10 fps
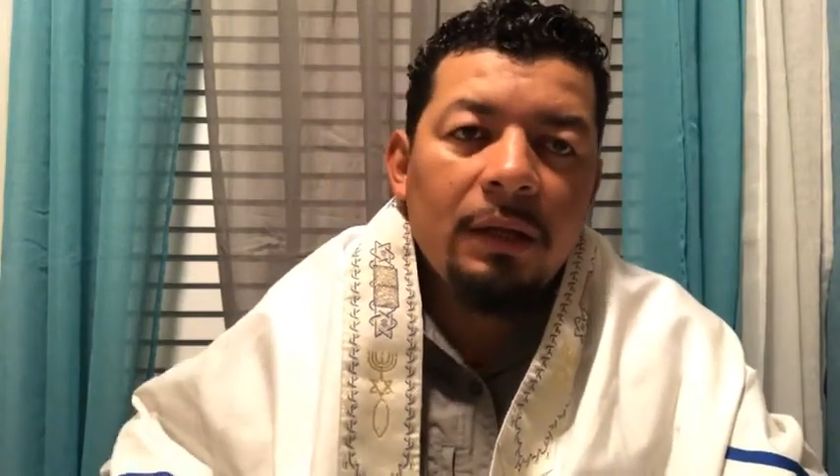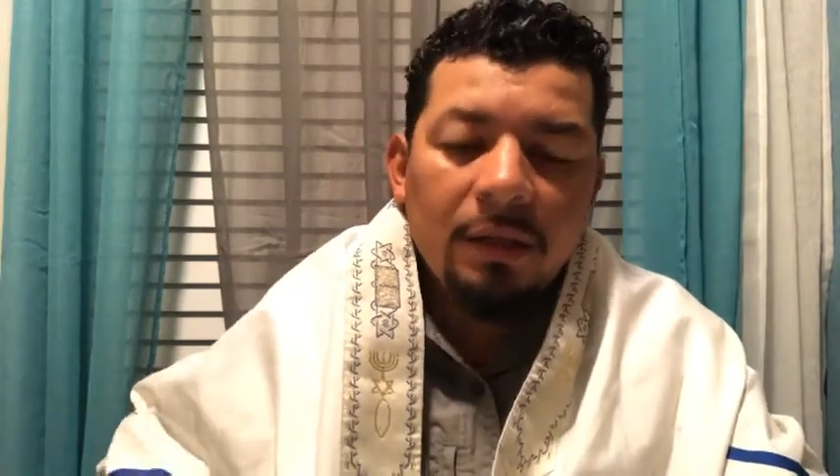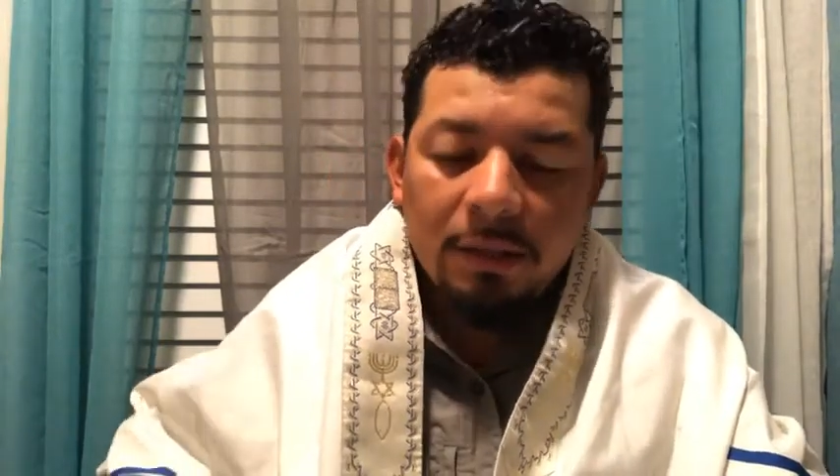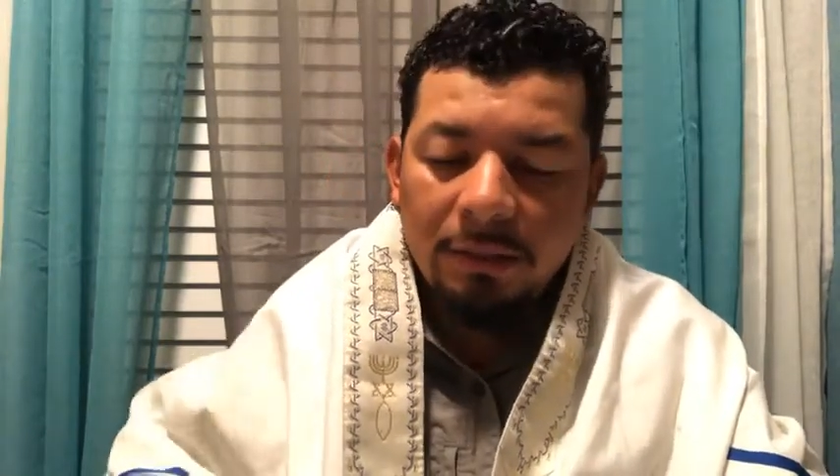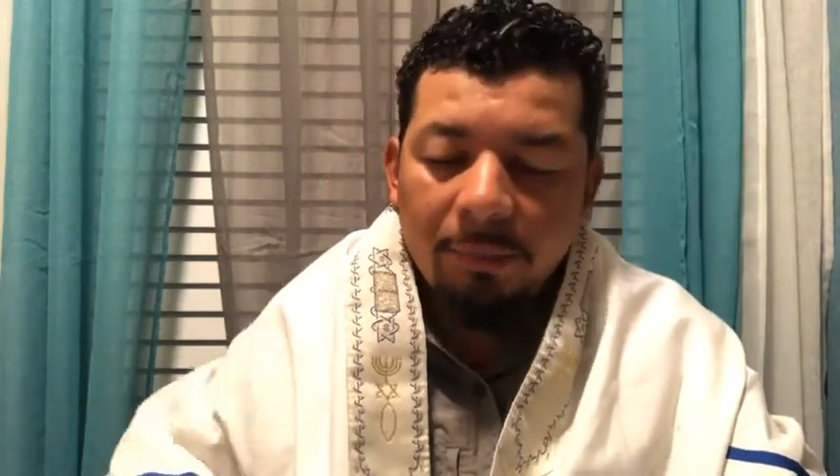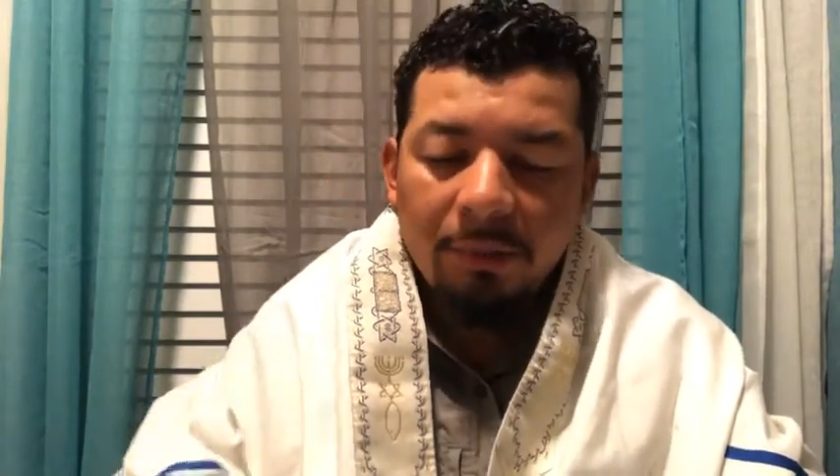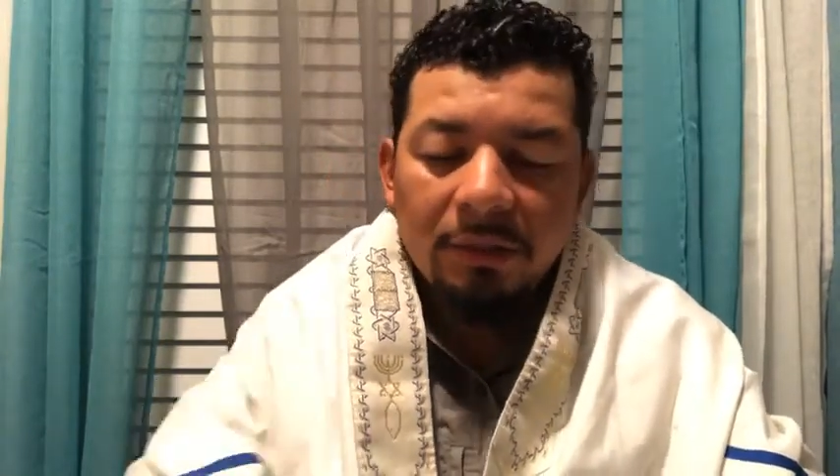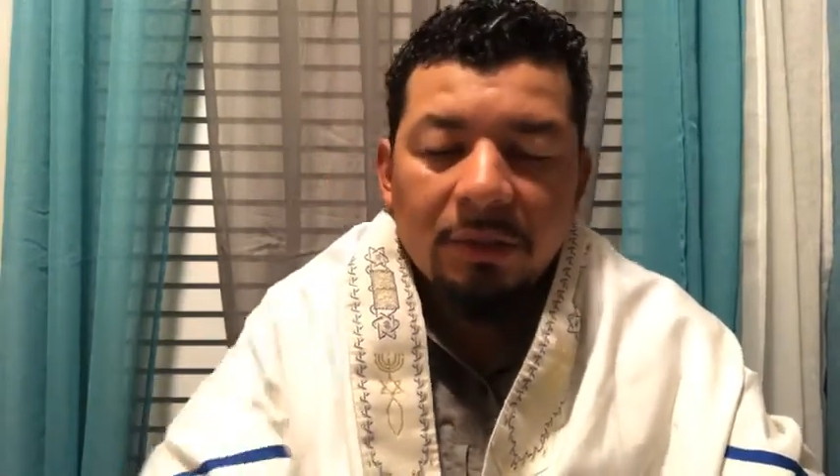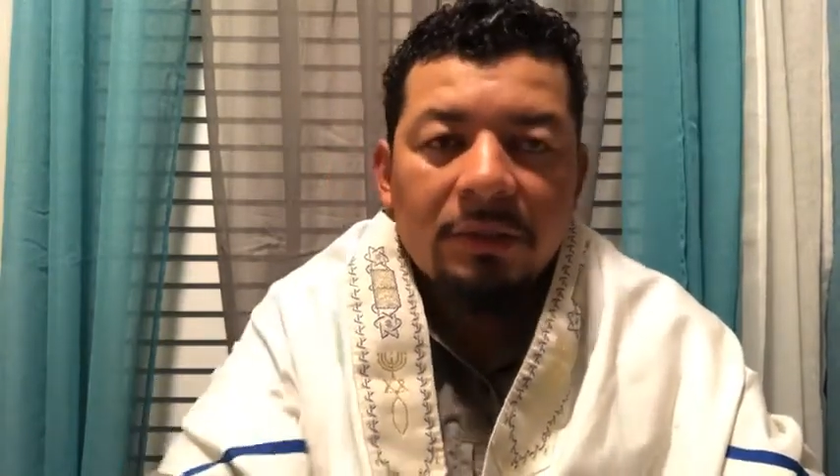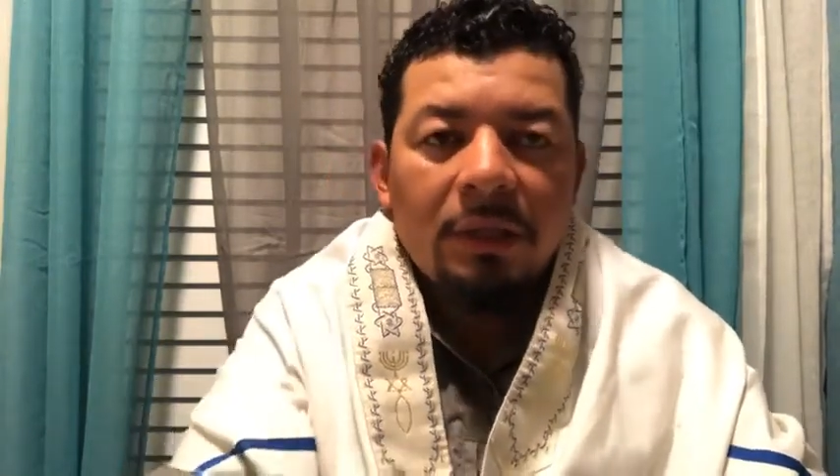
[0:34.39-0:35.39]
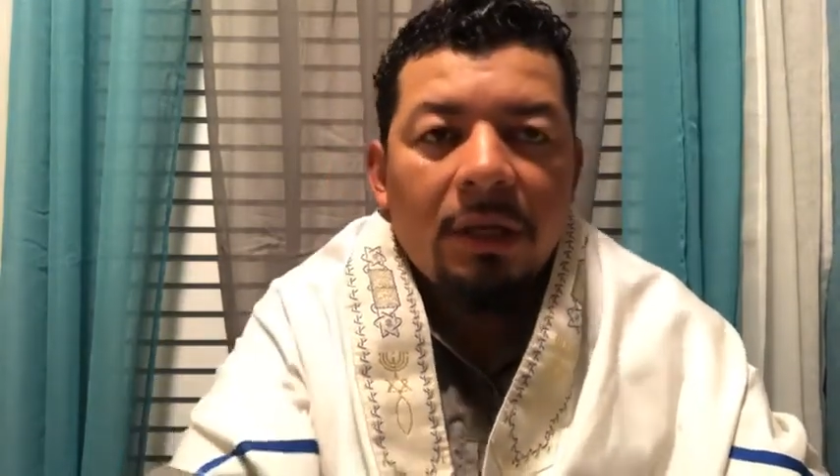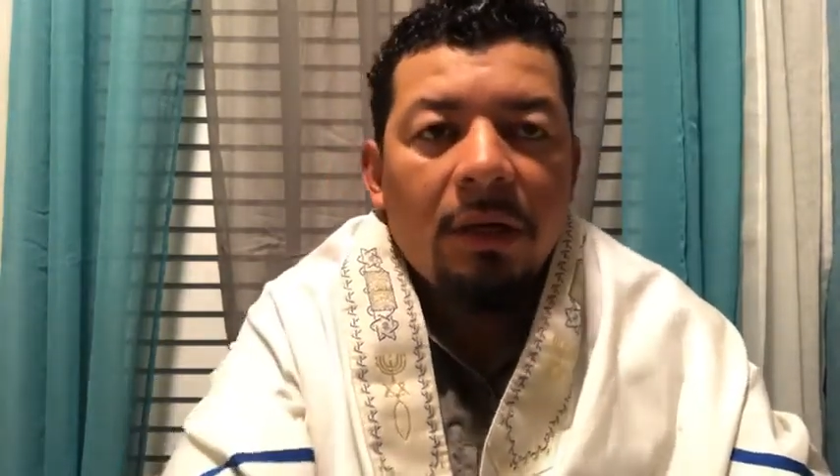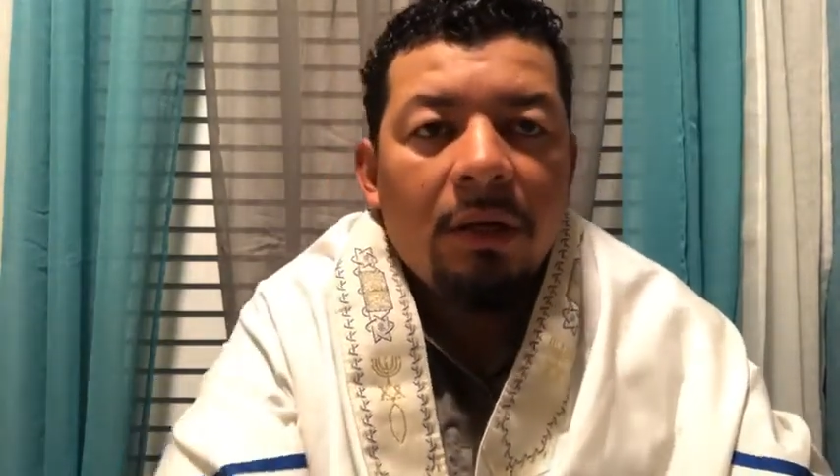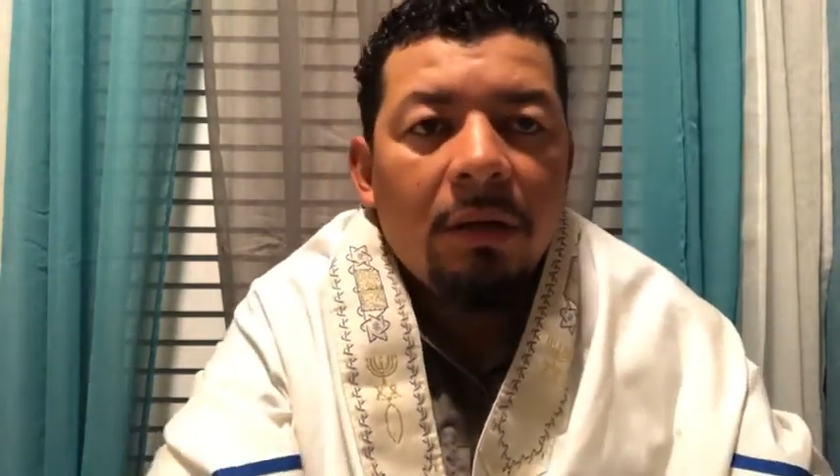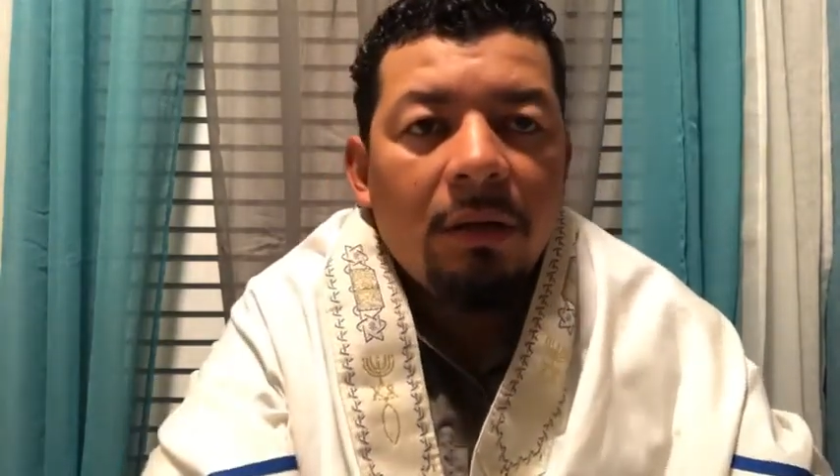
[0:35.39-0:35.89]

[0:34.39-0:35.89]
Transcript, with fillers: en esta preciosa